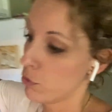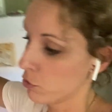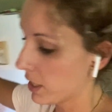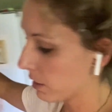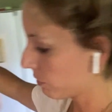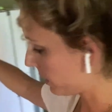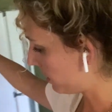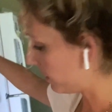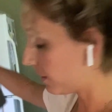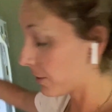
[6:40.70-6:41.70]
un
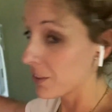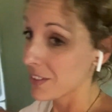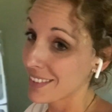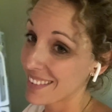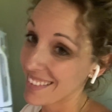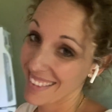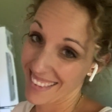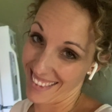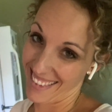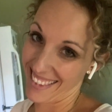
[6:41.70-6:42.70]
sándwichito
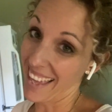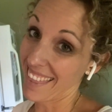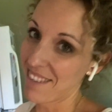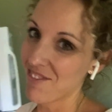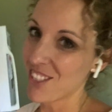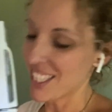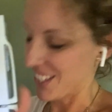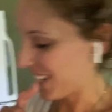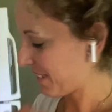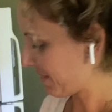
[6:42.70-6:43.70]
que hacía
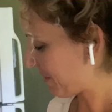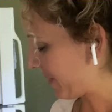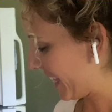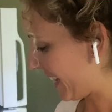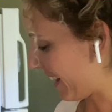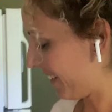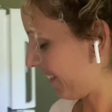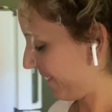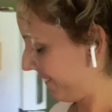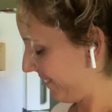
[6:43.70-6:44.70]
mucho que no me lo pedía
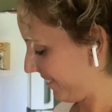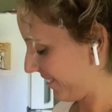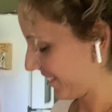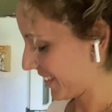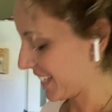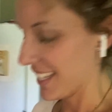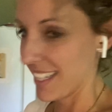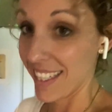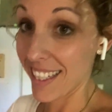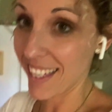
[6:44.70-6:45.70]

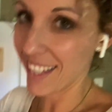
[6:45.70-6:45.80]
y que